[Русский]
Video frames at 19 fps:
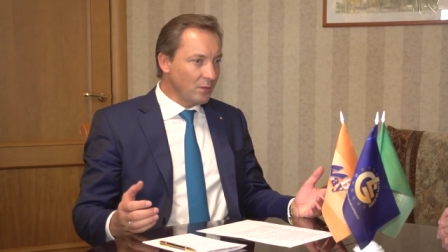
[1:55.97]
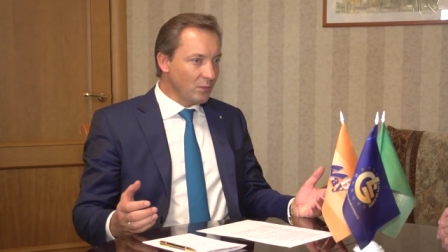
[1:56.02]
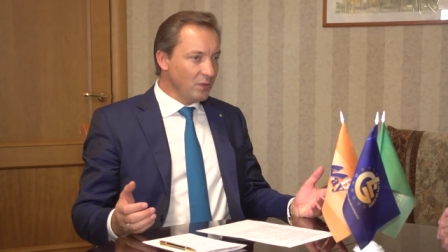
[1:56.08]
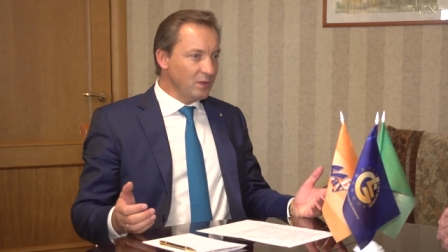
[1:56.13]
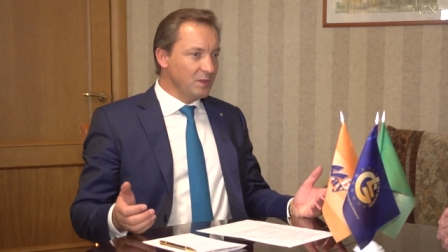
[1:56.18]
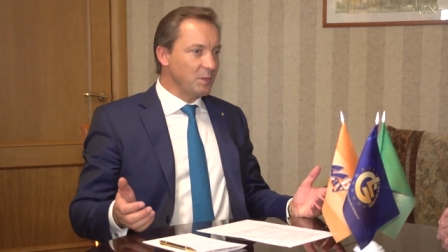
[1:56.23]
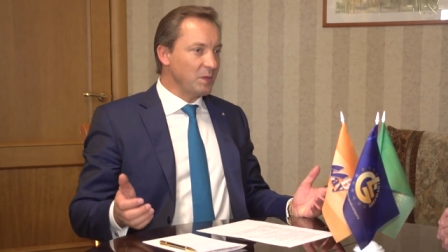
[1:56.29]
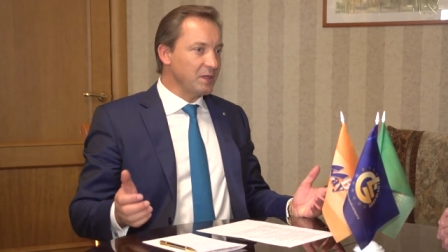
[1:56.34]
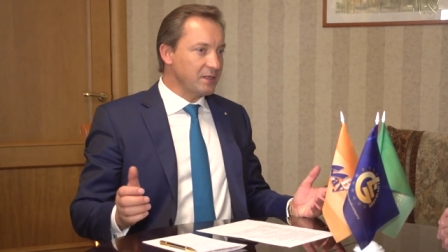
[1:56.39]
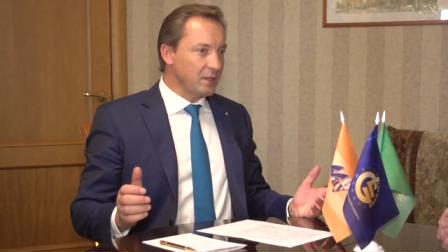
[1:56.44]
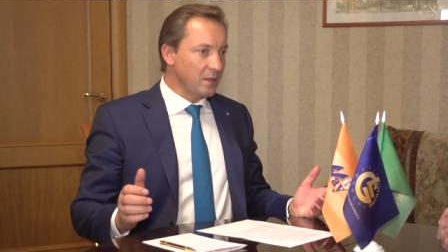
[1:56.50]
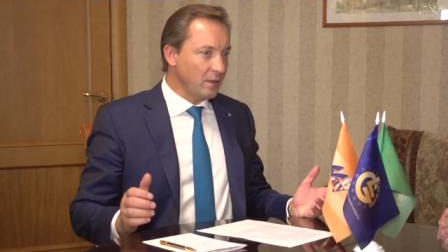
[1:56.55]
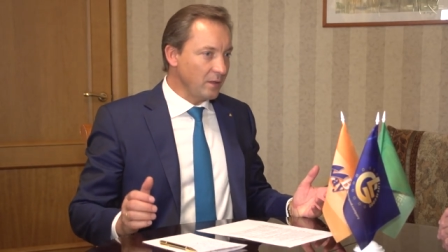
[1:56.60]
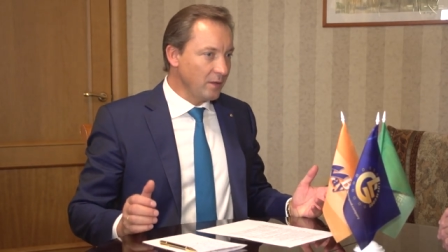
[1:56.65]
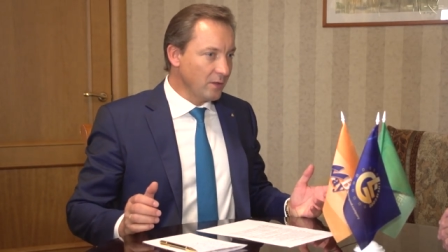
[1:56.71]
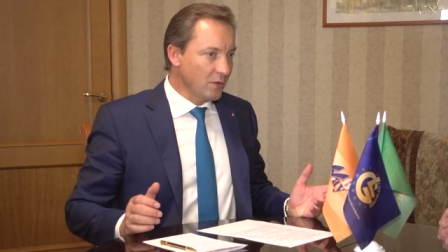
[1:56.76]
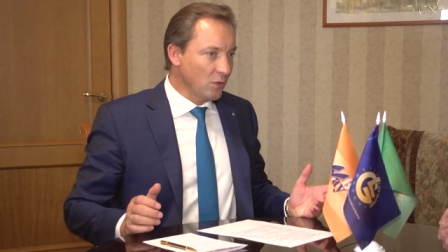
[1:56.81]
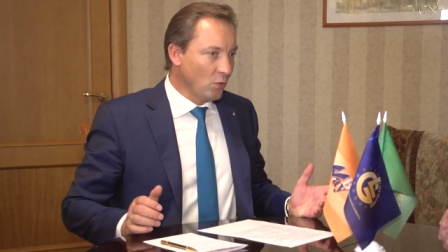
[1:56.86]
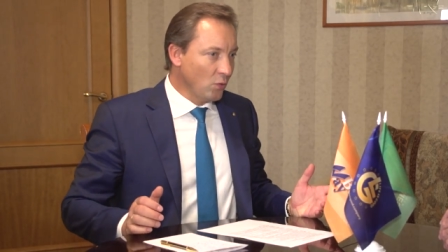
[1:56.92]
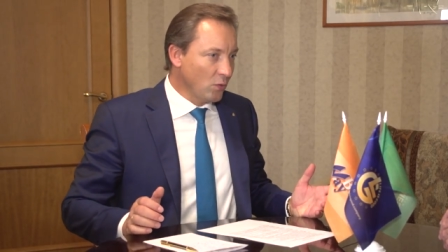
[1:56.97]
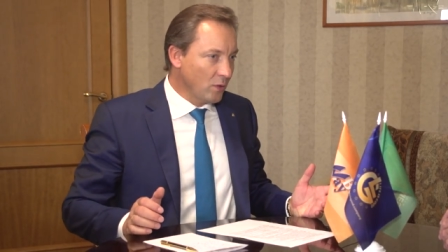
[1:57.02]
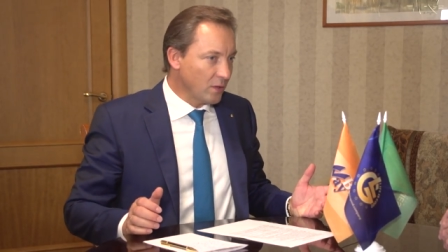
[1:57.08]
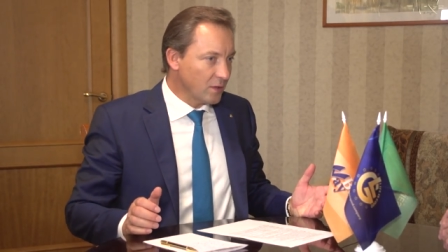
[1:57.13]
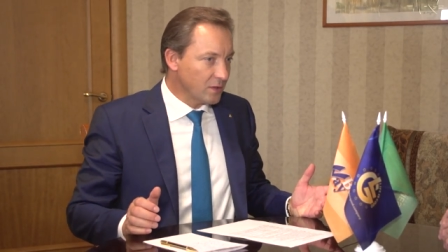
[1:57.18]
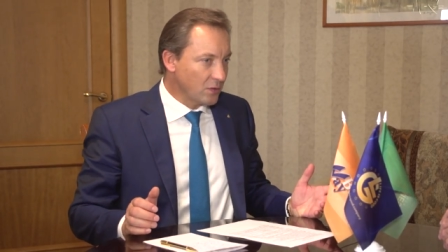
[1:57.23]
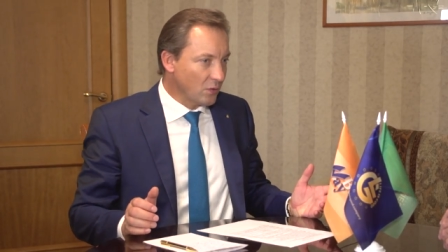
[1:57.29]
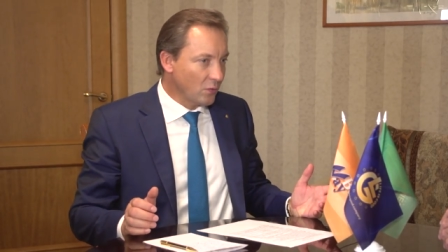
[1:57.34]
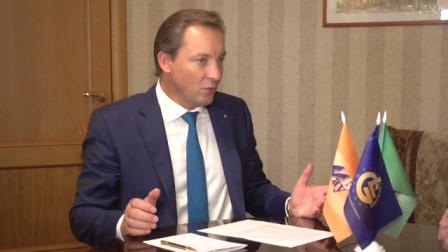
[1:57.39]
был спасательный круг,
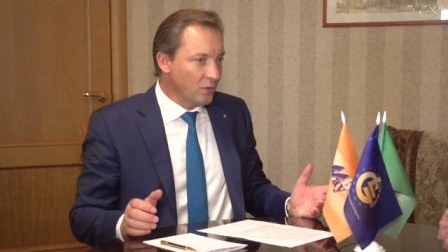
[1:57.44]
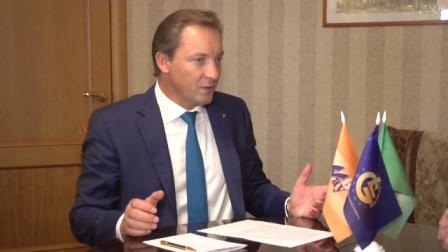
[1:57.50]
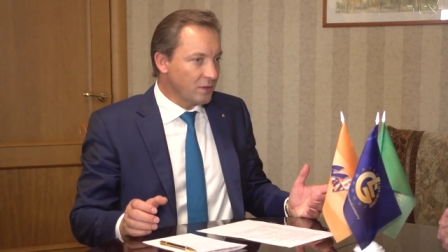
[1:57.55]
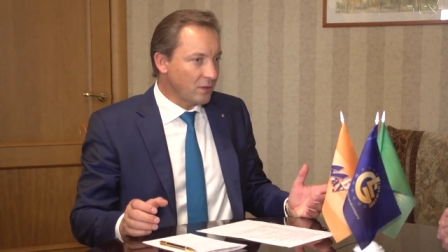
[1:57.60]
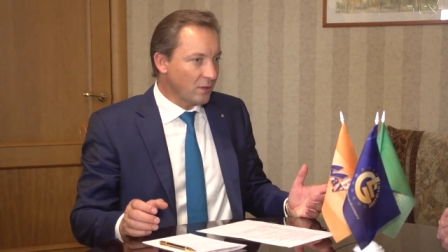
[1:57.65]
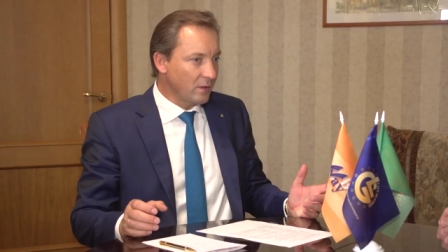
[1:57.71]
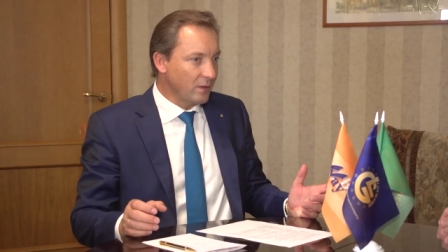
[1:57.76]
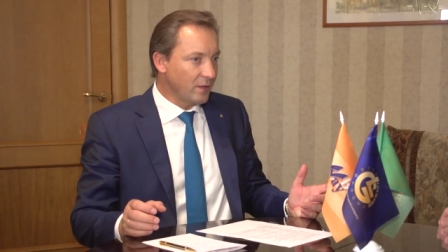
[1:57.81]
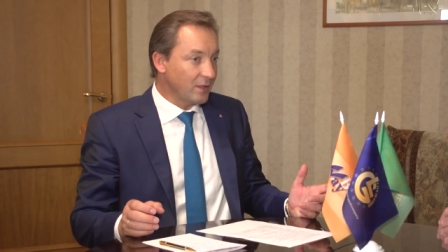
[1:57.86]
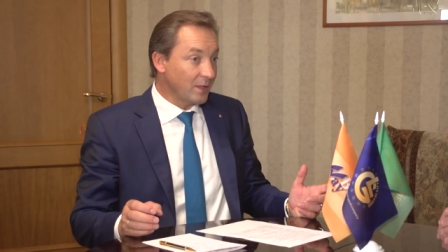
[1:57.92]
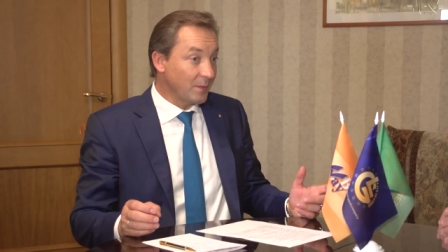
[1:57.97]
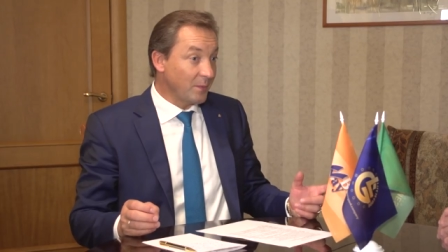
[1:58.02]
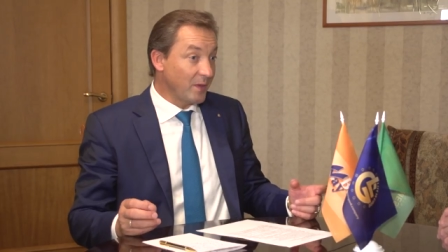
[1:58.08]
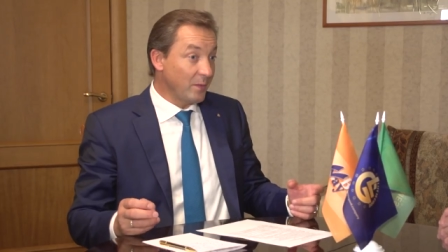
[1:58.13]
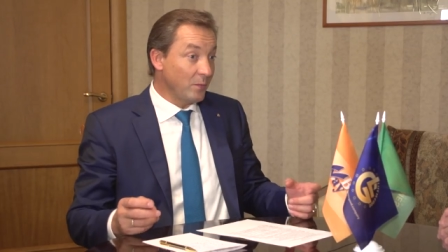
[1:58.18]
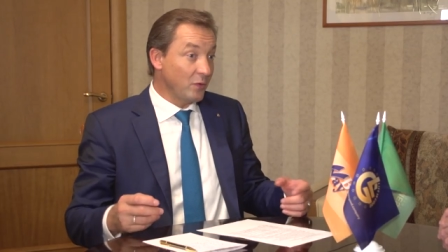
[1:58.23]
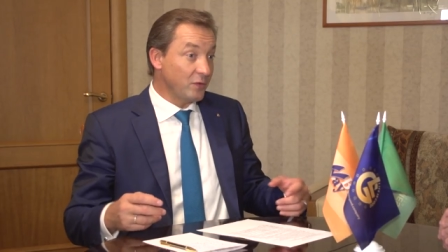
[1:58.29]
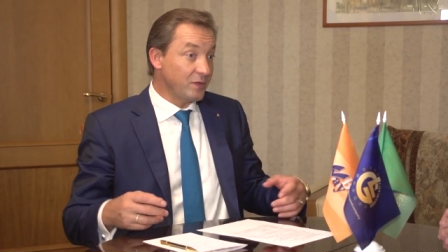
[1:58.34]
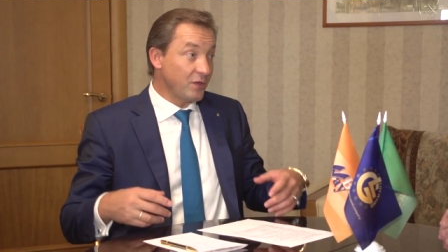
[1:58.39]
а с другой стороны, я так понимаю,